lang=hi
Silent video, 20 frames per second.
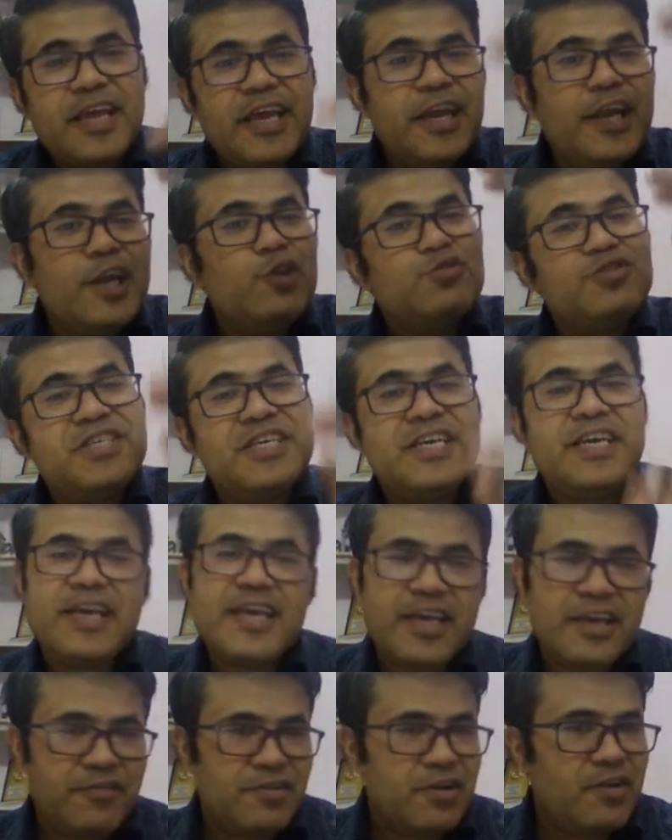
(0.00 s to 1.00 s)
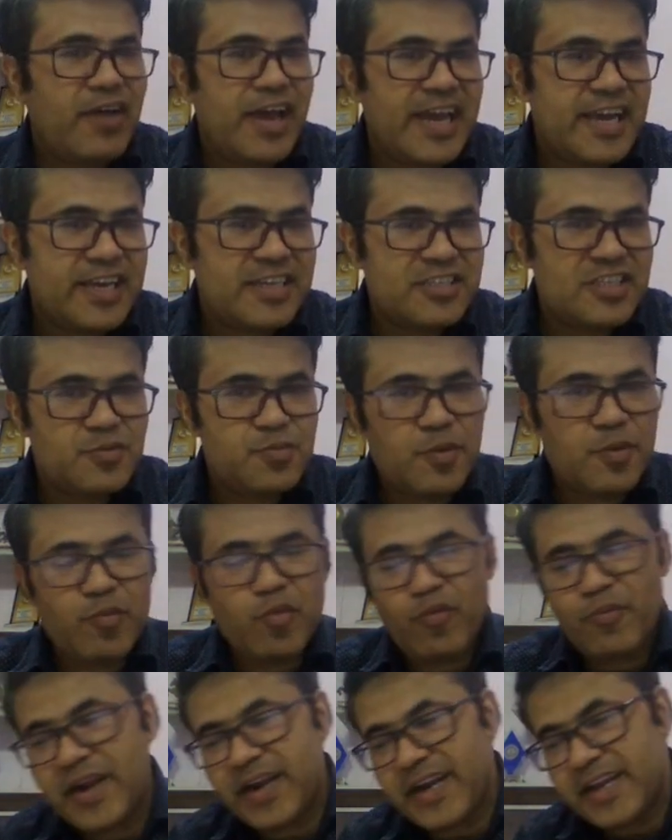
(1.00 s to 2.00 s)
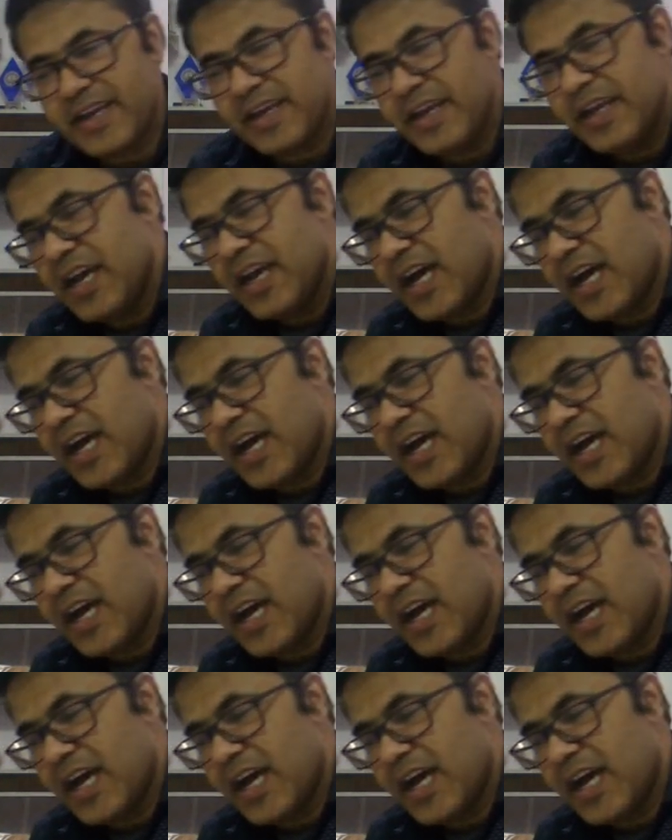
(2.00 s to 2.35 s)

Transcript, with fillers: ए टू सी केवल वाई एक्सिस पे मूवमेंट है